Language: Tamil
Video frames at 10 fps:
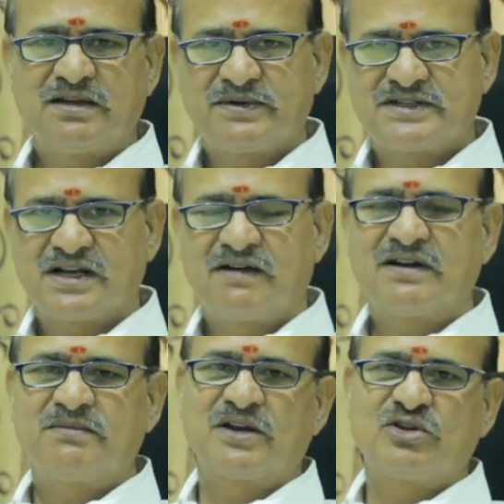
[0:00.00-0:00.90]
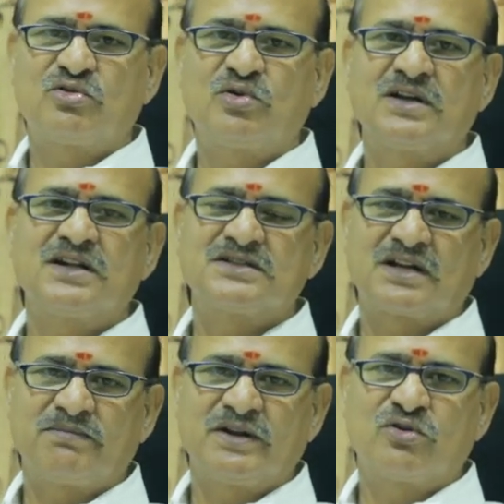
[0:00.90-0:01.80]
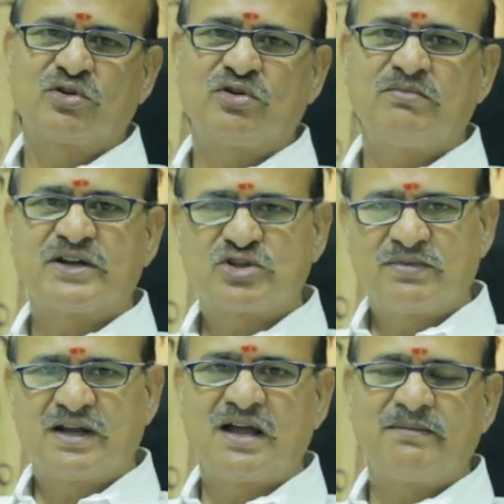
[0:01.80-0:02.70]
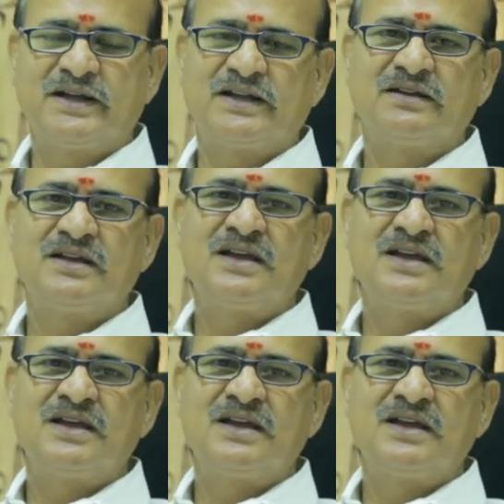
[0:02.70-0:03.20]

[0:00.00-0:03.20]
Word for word: அதிகபட்ச கவனம் எடுத்துக்கொள்ளுங்கள் சிறப்பை கொடுக்கும் மற்றும் இல்லாமல்